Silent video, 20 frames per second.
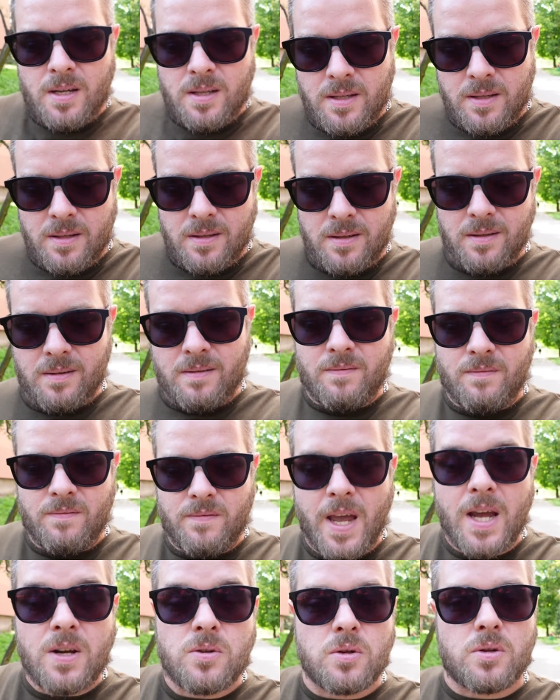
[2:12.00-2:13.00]
mm,
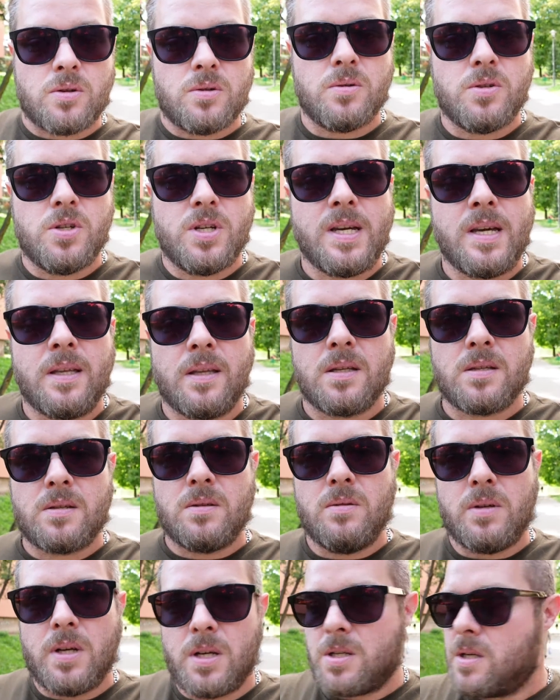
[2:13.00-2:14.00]
większość ludzi nie
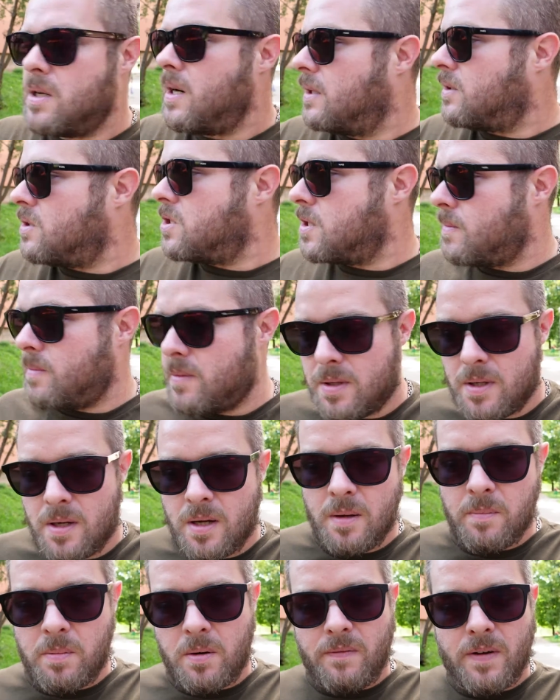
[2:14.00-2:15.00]
decyduje się na to, żeby
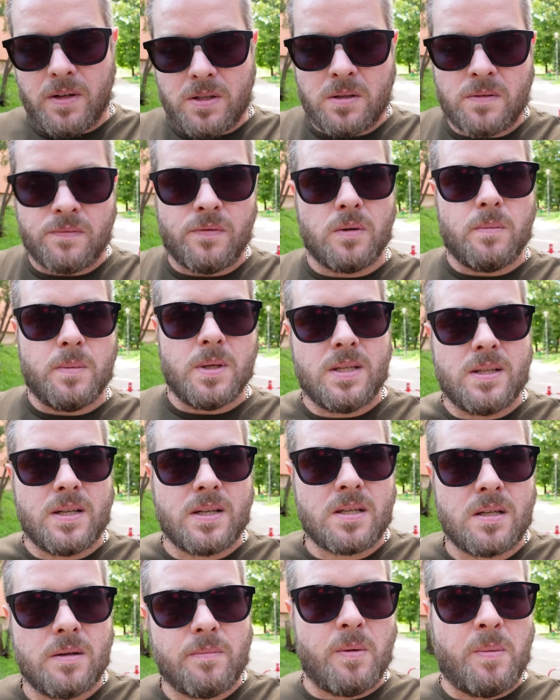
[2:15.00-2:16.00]
prowadzić swój
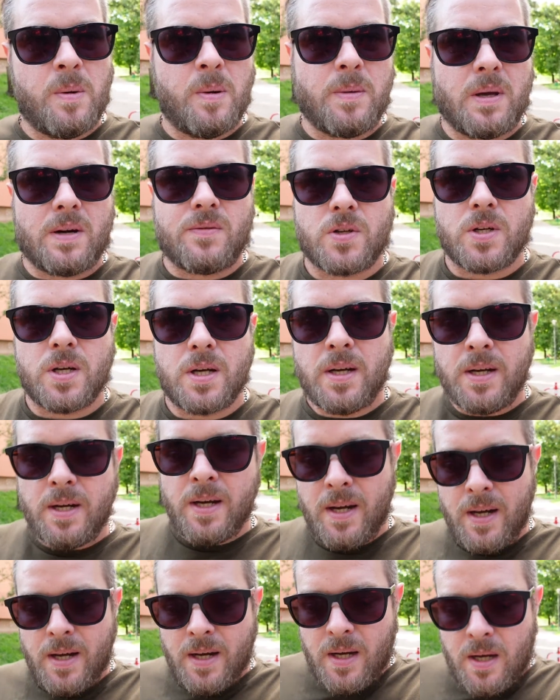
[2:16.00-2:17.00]
biznes, no bo po pierwsze
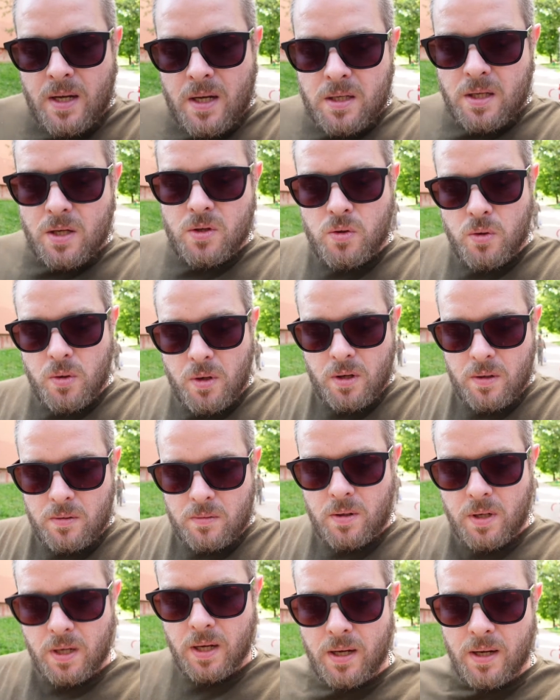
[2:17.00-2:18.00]
nie czują
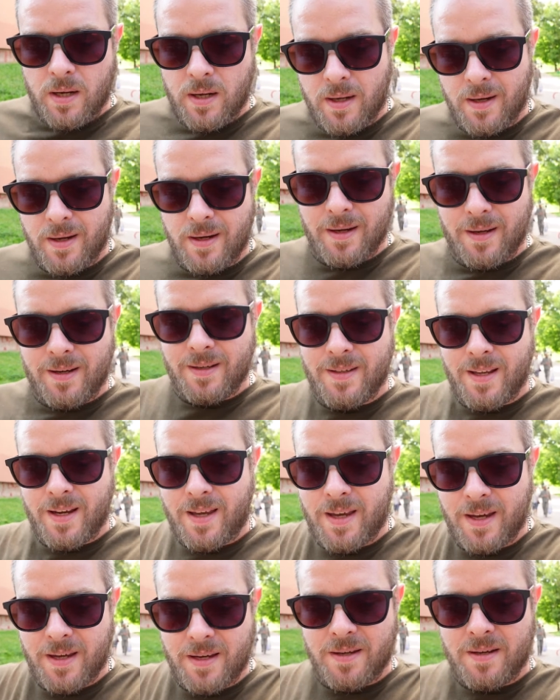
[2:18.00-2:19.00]
e,
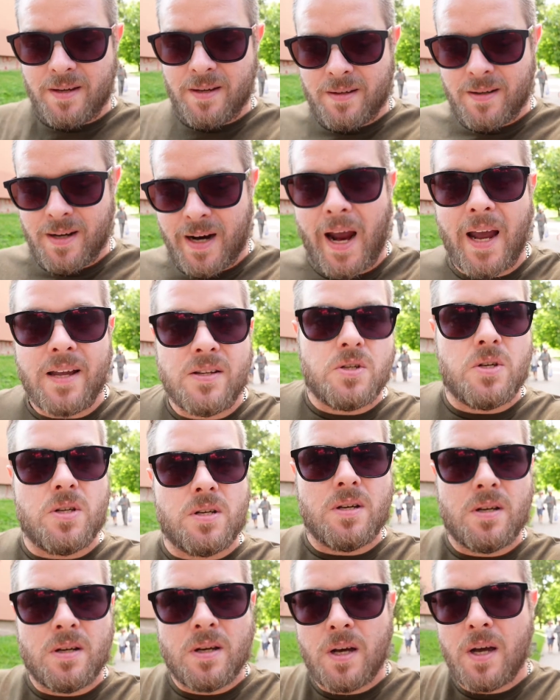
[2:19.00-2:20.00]
takiej
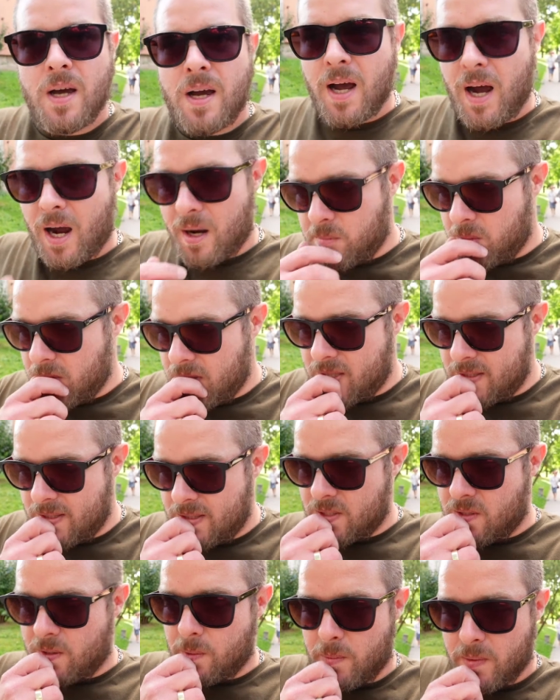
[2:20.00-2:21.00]
chęci
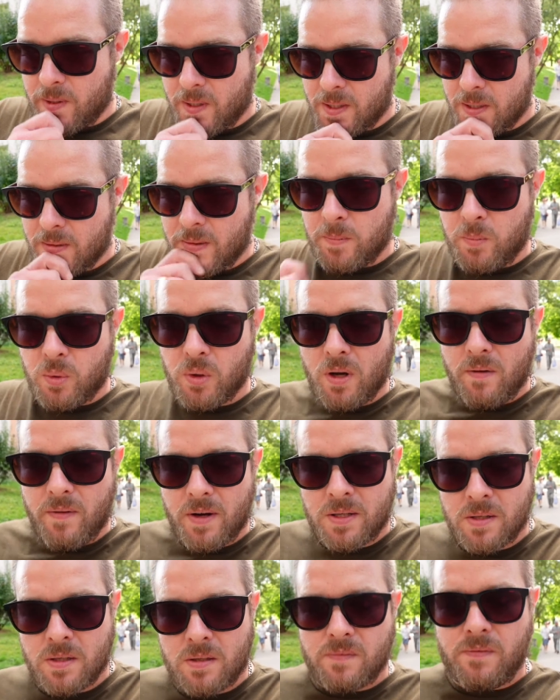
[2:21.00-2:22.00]
ambicji, żeby
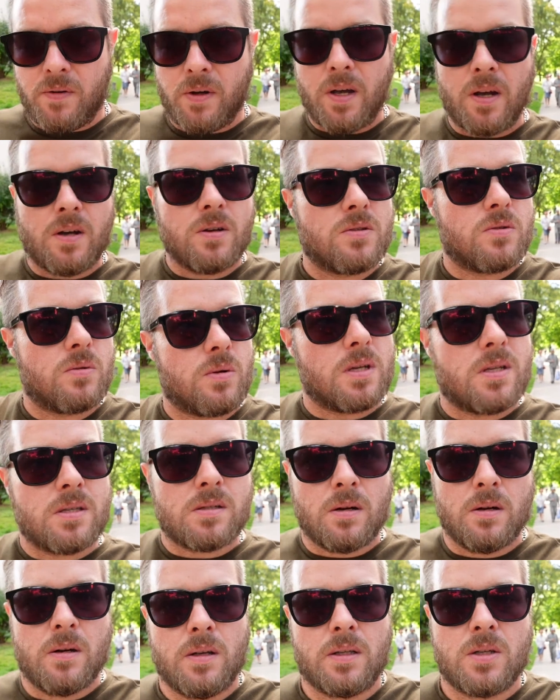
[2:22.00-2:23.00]
budować coś swojego, z drugiej
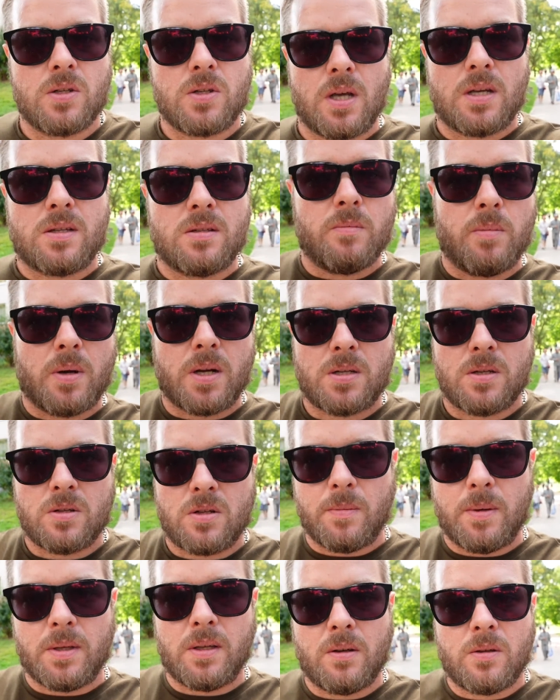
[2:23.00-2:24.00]
strony też nie chcą brać na
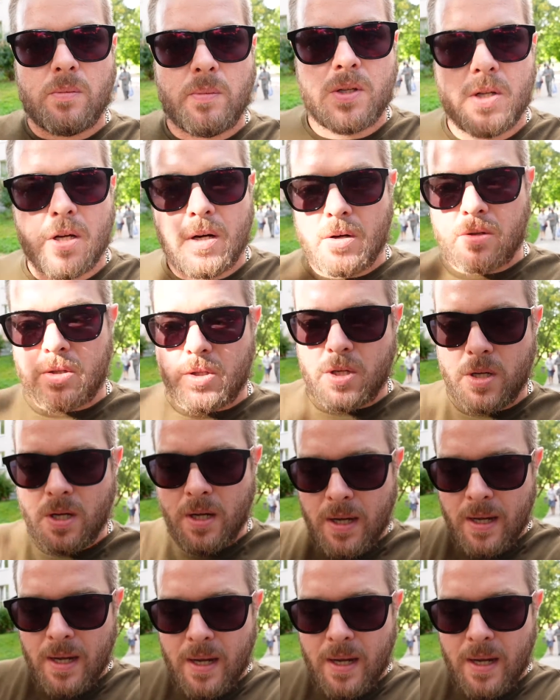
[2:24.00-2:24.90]
siebie tej odpowiedzialności.